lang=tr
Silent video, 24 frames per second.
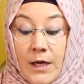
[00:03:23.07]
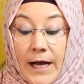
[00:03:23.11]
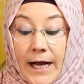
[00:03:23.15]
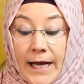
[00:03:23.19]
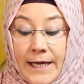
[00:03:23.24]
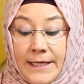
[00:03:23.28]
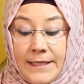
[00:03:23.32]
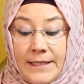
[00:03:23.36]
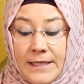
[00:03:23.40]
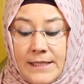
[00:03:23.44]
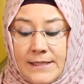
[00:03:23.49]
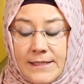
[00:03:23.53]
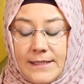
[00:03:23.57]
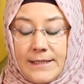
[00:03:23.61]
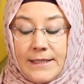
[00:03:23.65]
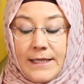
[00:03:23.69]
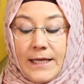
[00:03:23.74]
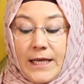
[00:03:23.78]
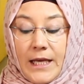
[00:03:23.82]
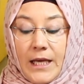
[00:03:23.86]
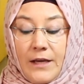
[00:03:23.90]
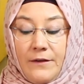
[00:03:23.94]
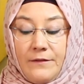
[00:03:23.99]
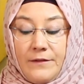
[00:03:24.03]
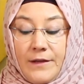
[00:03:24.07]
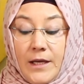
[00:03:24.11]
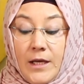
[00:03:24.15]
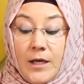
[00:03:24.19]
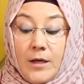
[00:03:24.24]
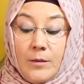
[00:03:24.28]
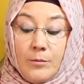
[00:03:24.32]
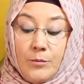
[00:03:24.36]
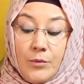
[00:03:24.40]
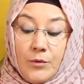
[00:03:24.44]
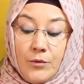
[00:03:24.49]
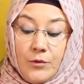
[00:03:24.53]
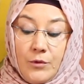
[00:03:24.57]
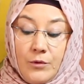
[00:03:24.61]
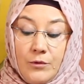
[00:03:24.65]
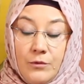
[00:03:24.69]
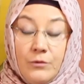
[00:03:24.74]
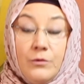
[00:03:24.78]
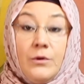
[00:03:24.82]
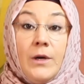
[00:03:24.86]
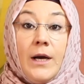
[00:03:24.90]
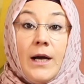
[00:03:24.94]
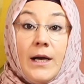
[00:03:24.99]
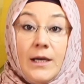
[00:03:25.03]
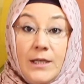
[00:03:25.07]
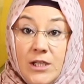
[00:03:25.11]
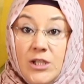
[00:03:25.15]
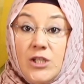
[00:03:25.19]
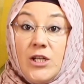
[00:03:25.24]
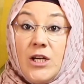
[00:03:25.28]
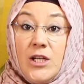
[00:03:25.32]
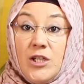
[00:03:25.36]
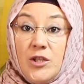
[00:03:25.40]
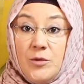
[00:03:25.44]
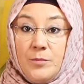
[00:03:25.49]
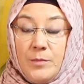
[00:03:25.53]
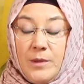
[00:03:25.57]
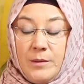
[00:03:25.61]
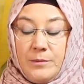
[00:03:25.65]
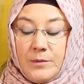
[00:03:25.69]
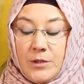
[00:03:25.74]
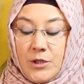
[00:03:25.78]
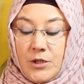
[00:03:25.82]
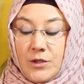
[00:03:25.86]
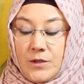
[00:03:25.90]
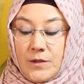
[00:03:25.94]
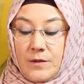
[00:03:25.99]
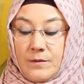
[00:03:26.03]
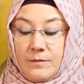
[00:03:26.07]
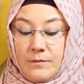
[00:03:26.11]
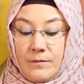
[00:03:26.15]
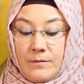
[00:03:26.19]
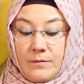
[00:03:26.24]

Annesi de evde bu konuyu hiç açmamıştı.